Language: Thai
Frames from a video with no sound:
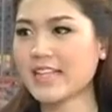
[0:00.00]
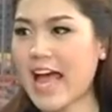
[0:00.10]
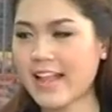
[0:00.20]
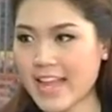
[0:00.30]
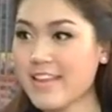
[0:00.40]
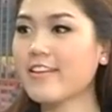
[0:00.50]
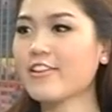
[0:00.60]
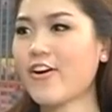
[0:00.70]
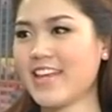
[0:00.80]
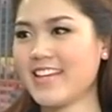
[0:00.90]
ยังทานได้เยอะ
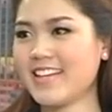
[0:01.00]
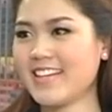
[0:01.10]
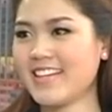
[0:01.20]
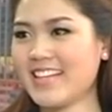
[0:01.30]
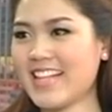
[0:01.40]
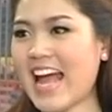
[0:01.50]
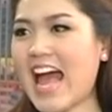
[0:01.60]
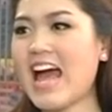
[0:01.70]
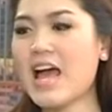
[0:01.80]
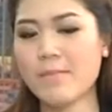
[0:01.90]
หน่อยนะ
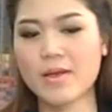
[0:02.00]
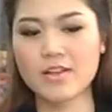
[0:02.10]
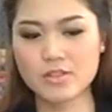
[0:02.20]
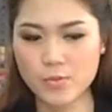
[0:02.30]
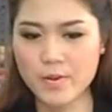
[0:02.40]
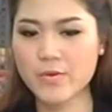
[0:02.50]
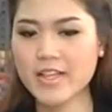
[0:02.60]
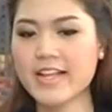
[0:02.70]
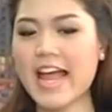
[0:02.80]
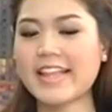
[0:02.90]
คะ ไม่ซุปเปอร์วิ
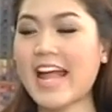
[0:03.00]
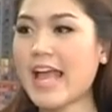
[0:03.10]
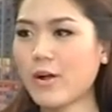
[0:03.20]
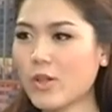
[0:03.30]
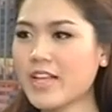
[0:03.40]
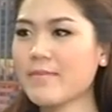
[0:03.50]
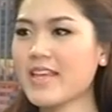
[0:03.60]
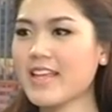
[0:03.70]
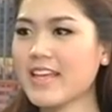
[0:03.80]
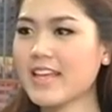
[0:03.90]
ตก็ทานได้โคลินบีก็